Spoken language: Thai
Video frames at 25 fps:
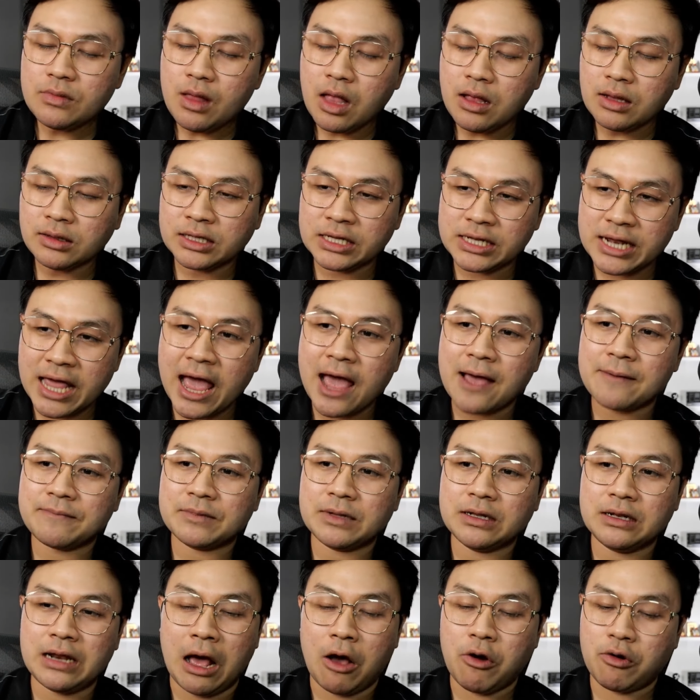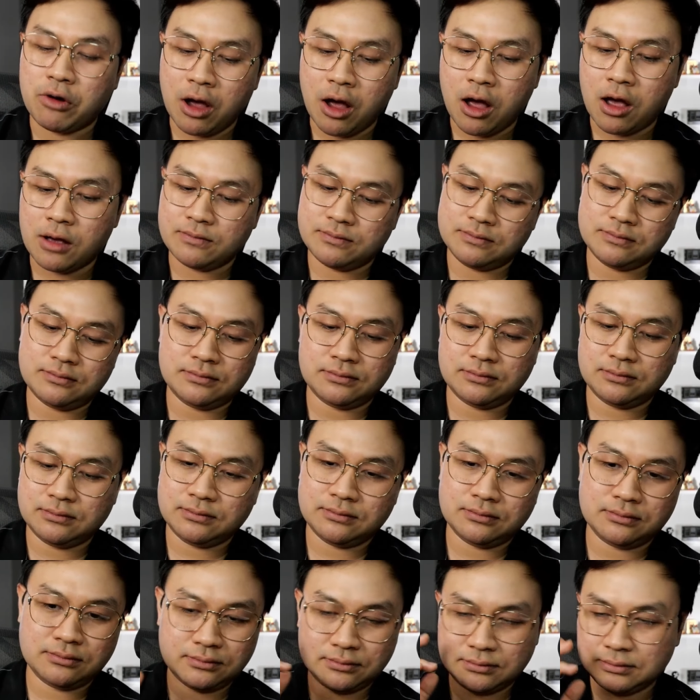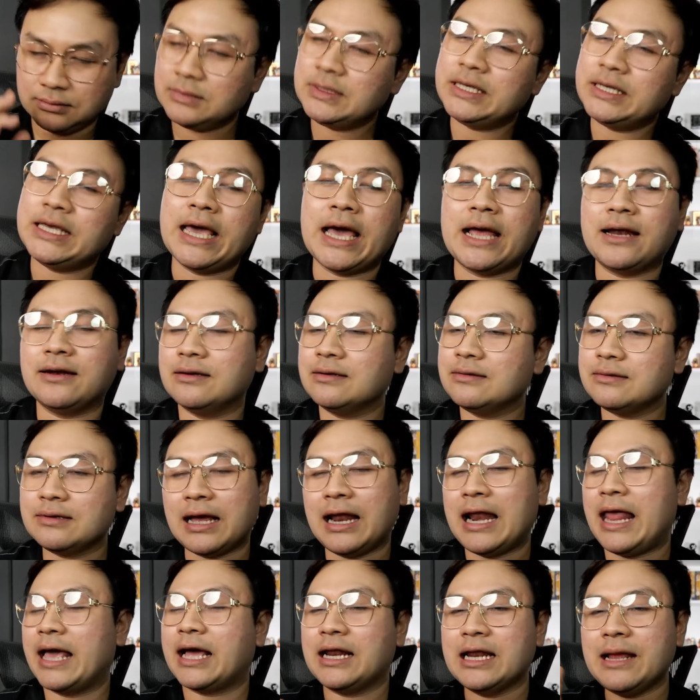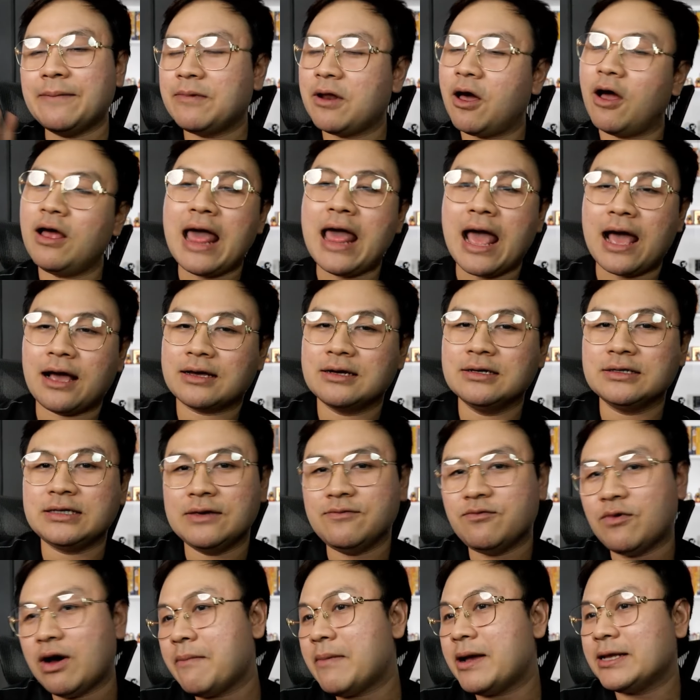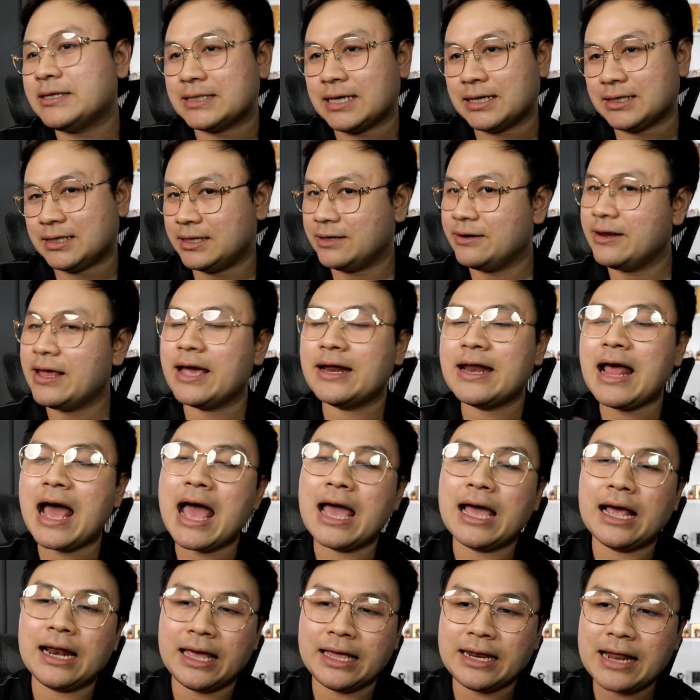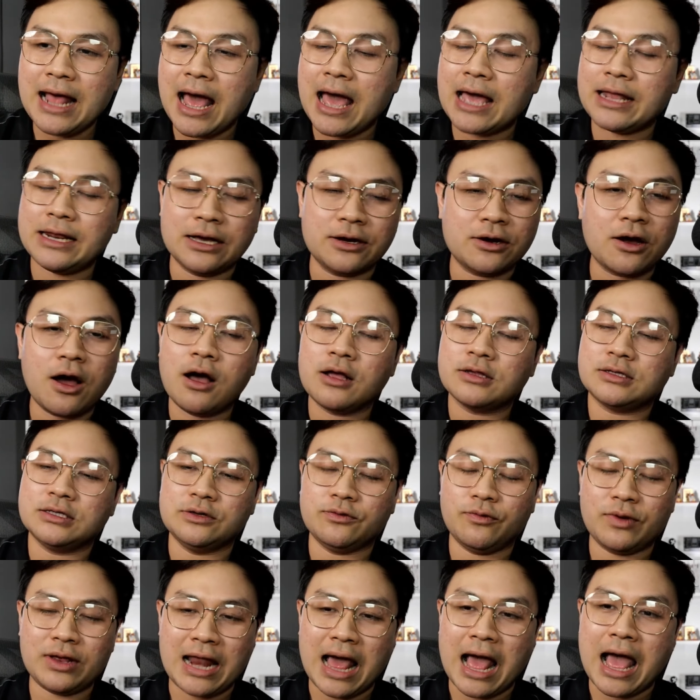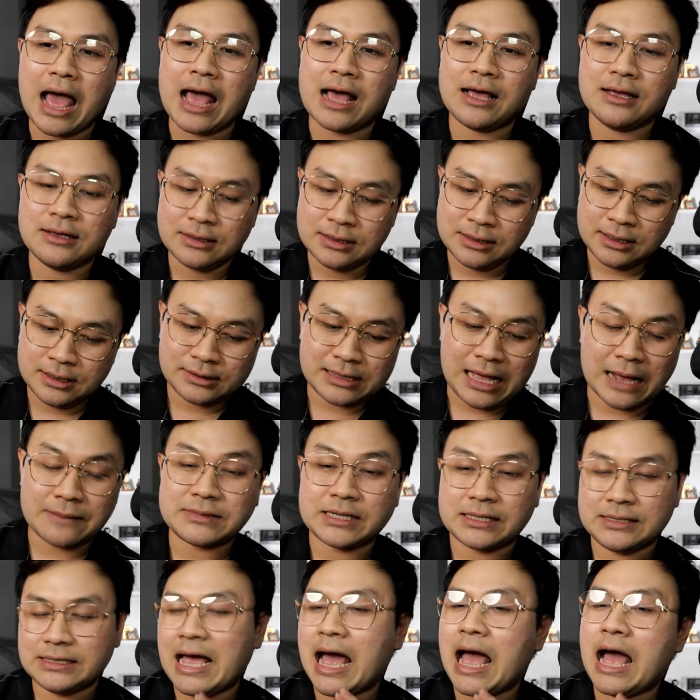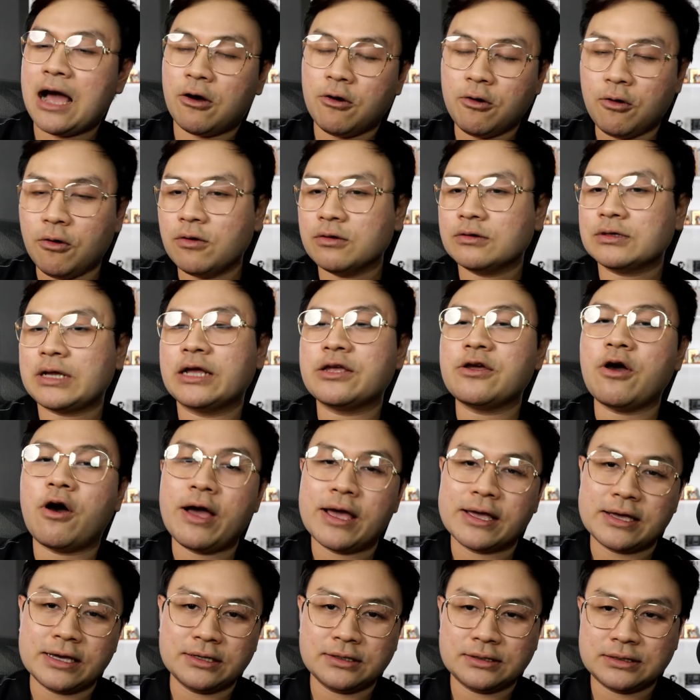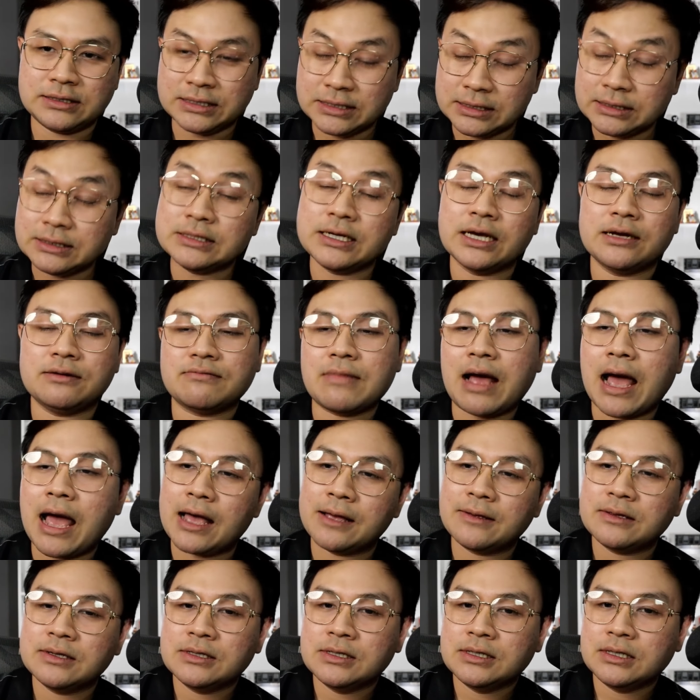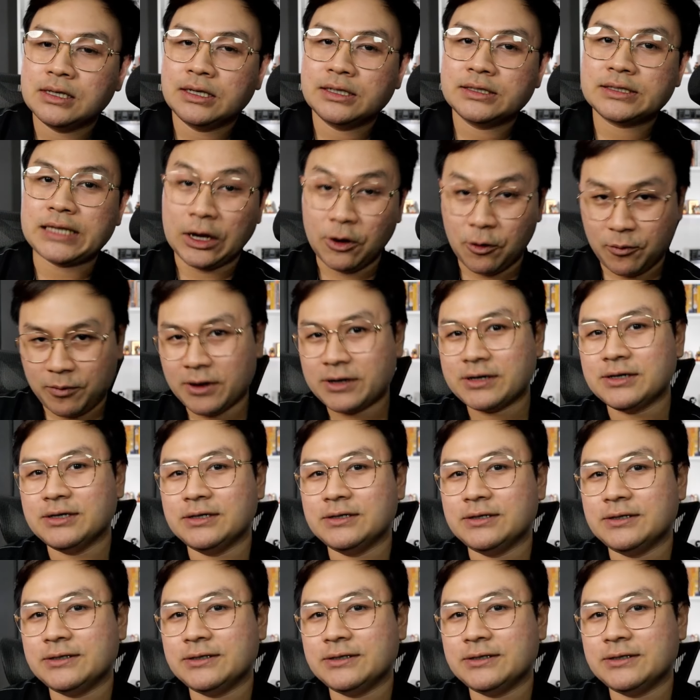ทีเนี้ยเราก็เขียนอะไรกันเรียบร้อยแหละคือคิดว่ามันจะเคลียร์ได้อะไรได้เดี๋ยวก็ถึงเวลาตามสัญญาก็คงทยอยคืนเงินมาสรุปก็คือ